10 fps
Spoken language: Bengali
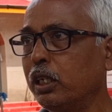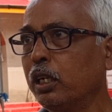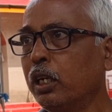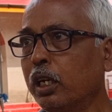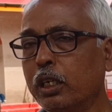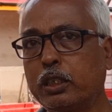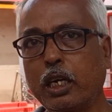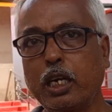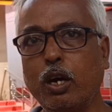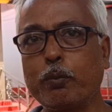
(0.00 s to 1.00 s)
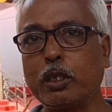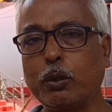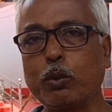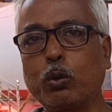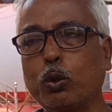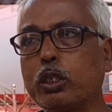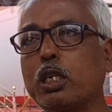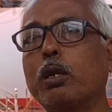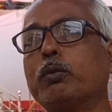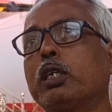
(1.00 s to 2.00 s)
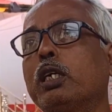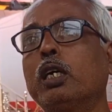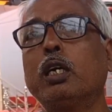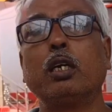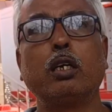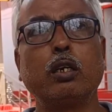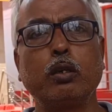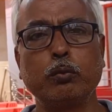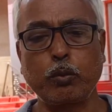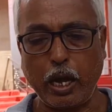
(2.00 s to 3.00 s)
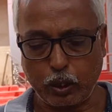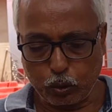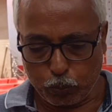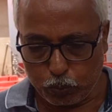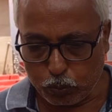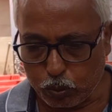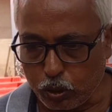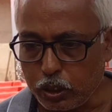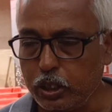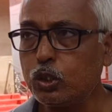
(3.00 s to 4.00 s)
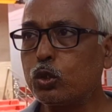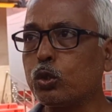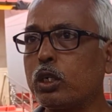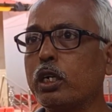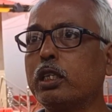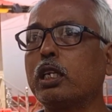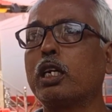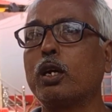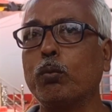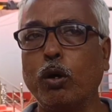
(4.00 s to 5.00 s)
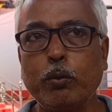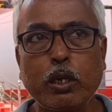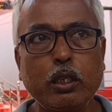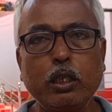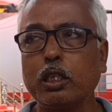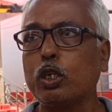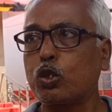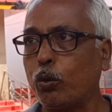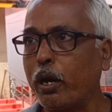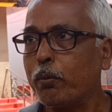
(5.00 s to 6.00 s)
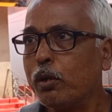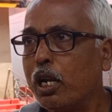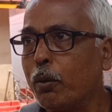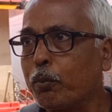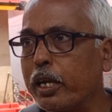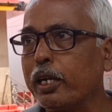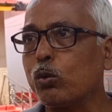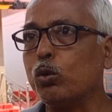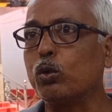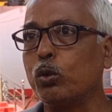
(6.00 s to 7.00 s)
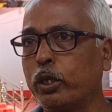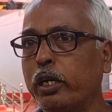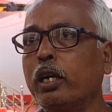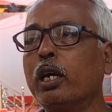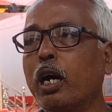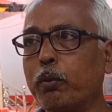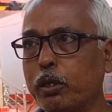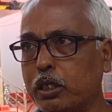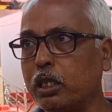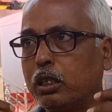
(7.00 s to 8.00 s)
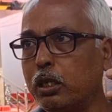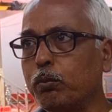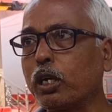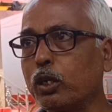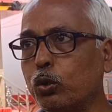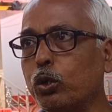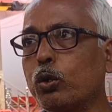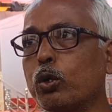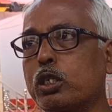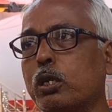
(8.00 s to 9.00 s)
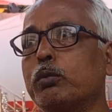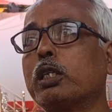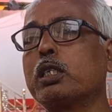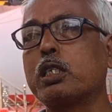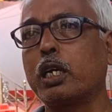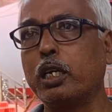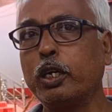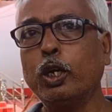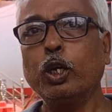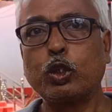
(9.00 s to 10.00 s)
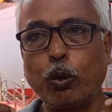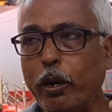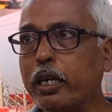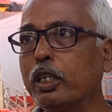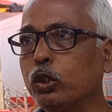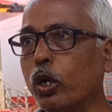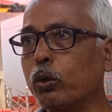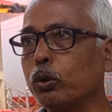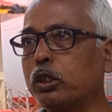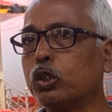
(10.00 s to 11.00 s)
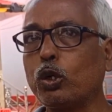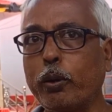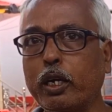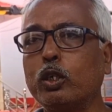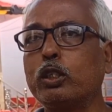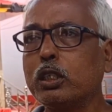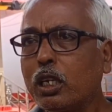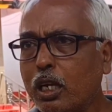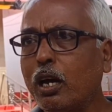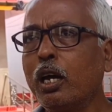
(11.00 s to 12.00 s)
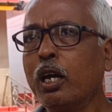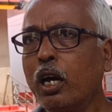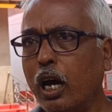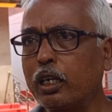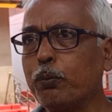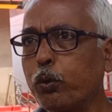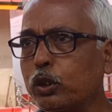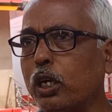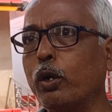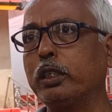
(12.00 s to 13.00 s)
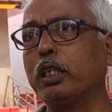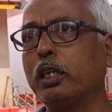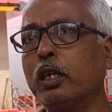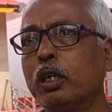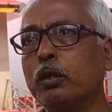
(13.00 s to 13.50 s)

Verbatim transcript: আছে সেখানে আমরা যেমন করেছিলাম যে একদম নিচ্চ শ্রেণীর থেকে মোহাম্মদ সবাই মিলে আমরা ইনপুট করে আমরা সেই থিমটাকে তৈরি করেছিলাম যাতে সেখানে সবাই এনজয় করছি সবাই করছি যেটা আর কি প্রচার হয় যে